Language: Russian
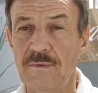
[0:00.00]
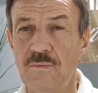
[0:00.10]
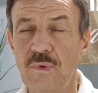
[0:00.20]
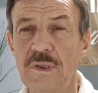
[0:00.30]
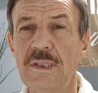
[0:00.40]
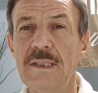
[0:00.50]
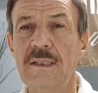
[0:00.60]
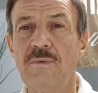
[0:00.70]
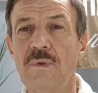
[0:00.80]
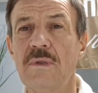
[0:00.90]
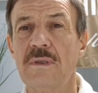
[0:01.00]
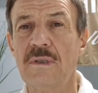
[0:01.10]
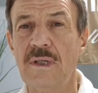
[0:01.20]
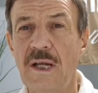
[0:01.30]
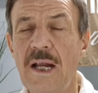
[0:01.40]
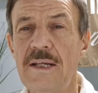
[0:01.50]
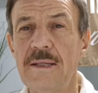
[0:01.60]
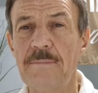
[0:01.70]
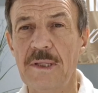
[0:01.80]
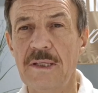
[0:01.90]
Вот это вот
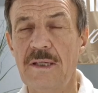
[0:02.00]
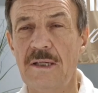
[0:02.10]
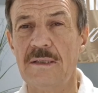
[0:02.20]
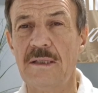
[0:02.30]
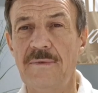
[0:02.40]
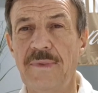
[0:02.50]
реальный плагиат.